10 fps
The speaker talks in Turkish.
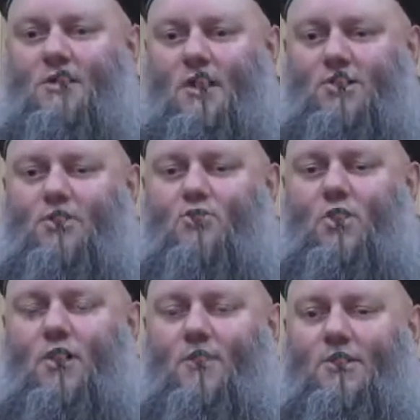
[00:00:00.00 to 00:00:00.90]
Yazık
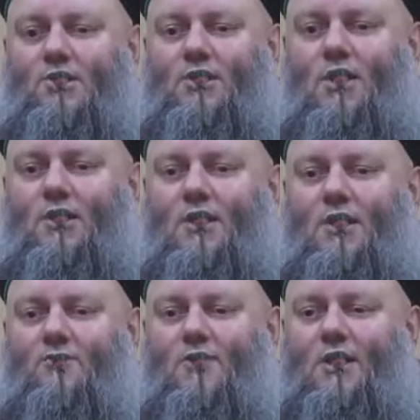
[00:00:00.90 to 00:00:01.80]
o namaz
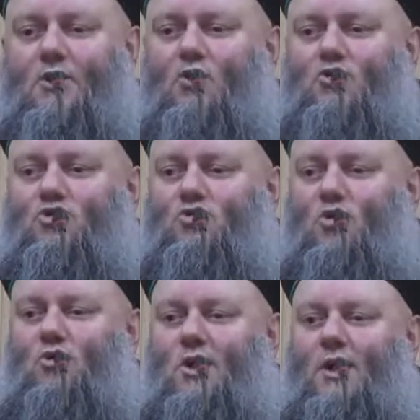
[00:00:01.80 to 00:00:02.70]
kılanlara, veil olsun
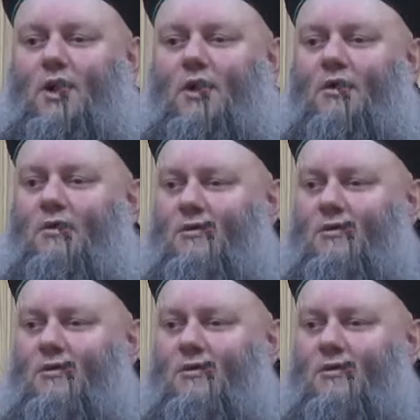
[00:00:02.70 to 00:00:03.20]
onlara.